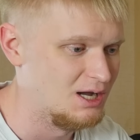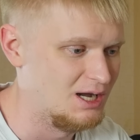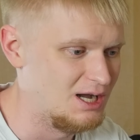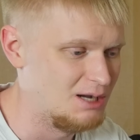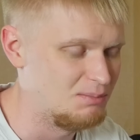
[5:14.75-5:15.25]

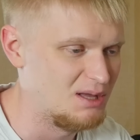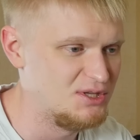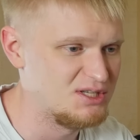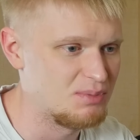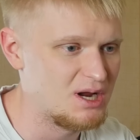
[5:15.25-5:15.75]
а,
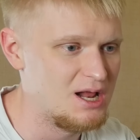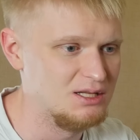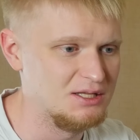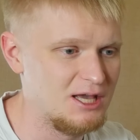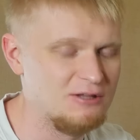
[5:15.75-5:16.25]
поймите
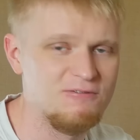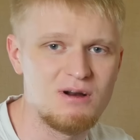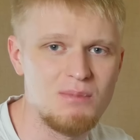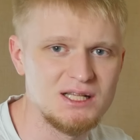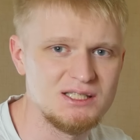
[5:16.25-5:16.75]
правильно, я
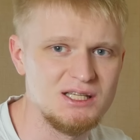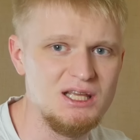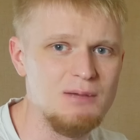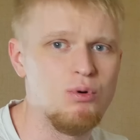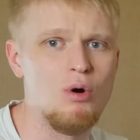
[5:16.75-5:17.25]
информации
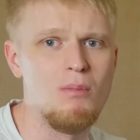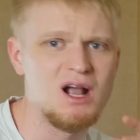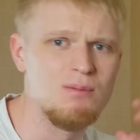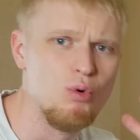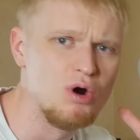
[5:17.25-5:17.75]
и по
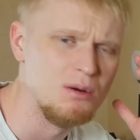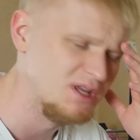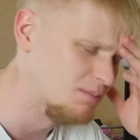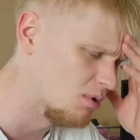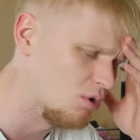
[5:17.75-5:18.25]
макбукам,
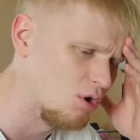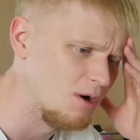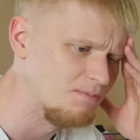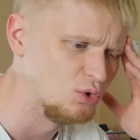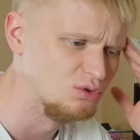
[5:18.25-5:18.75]
и
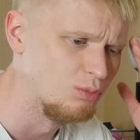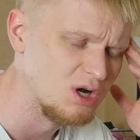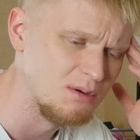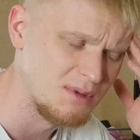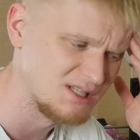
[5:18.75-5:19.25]
по
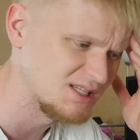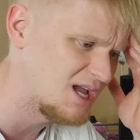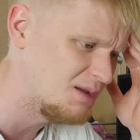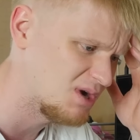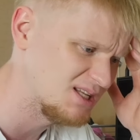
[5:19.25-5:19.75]
ноутбукам
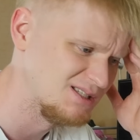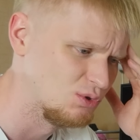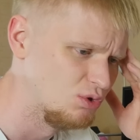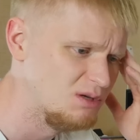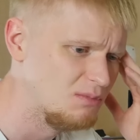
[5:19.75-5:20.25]
MSI, и по разным
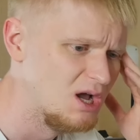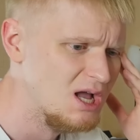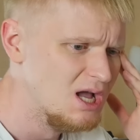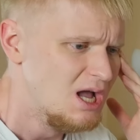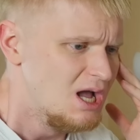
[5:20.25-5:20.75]
другим
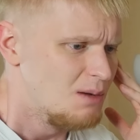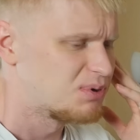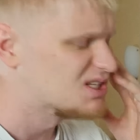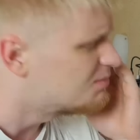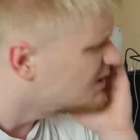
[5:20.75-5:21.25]

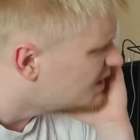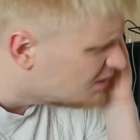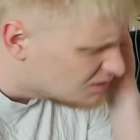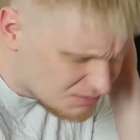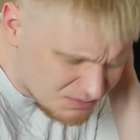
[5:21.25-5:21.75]

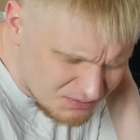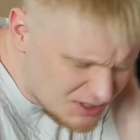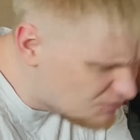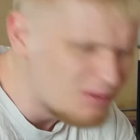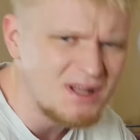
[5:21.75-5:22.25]
просмотрел
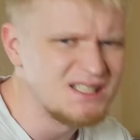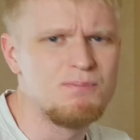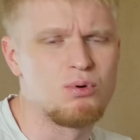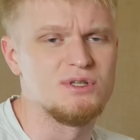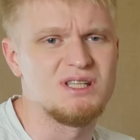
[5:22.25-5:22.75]
информации
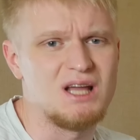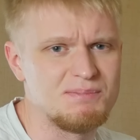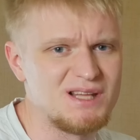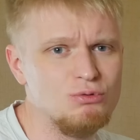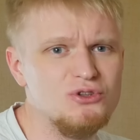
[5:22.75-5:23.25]
просто
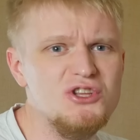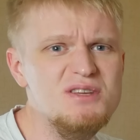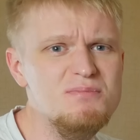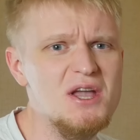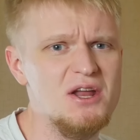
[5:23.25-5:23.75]
абсолютно
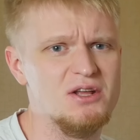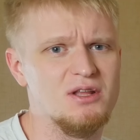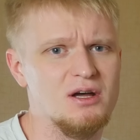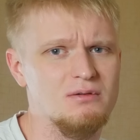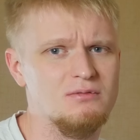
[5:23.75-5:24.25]

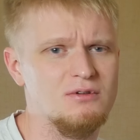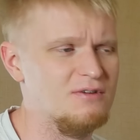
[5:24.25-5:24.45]
немерено.